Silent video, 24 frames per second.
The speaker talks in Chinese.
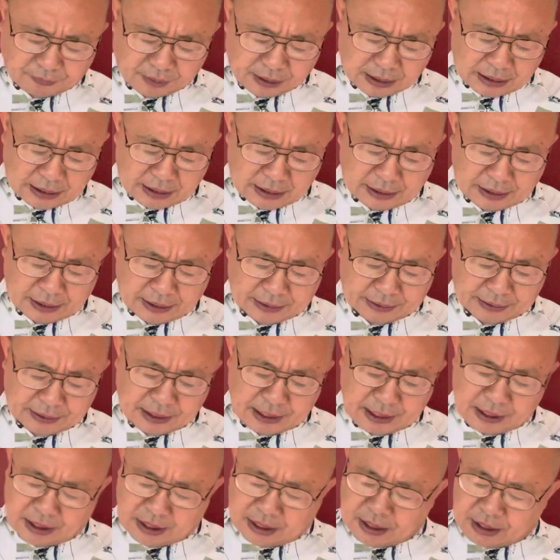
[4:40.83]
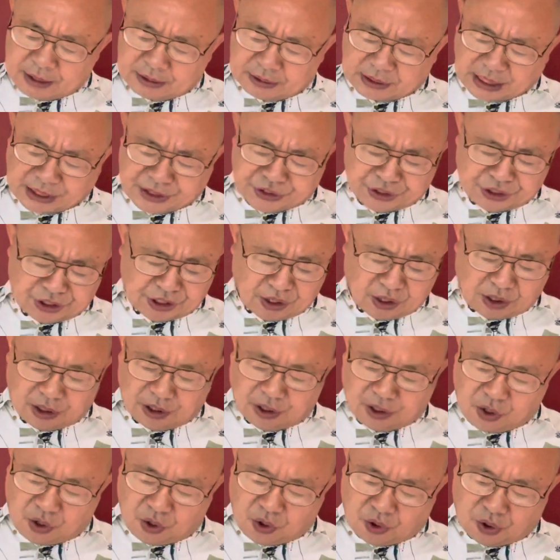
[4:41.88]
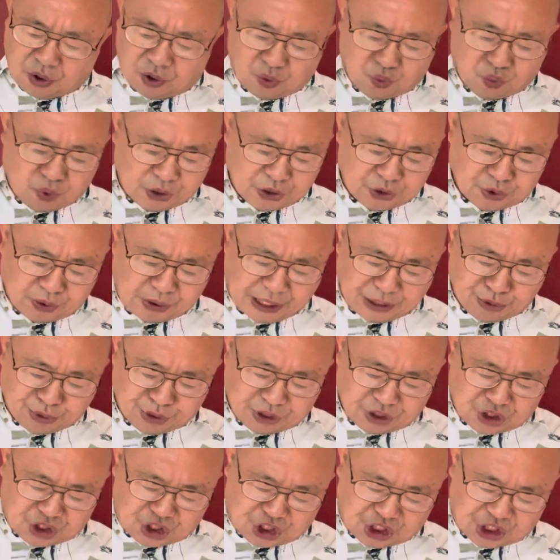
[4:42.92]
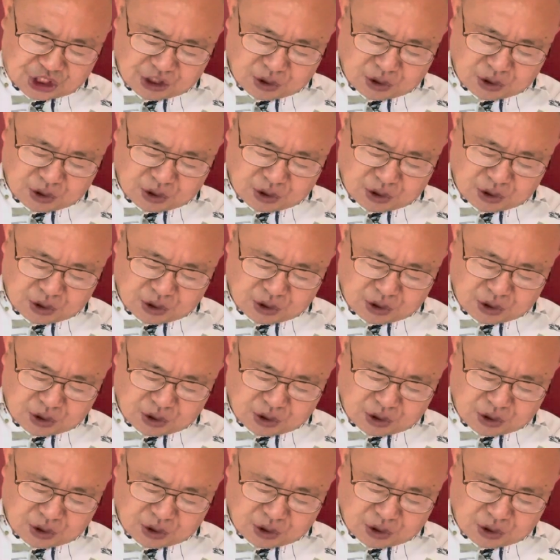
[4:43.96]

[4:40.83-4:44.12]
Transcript: 啊，但是呢，呃，我就感觉到奇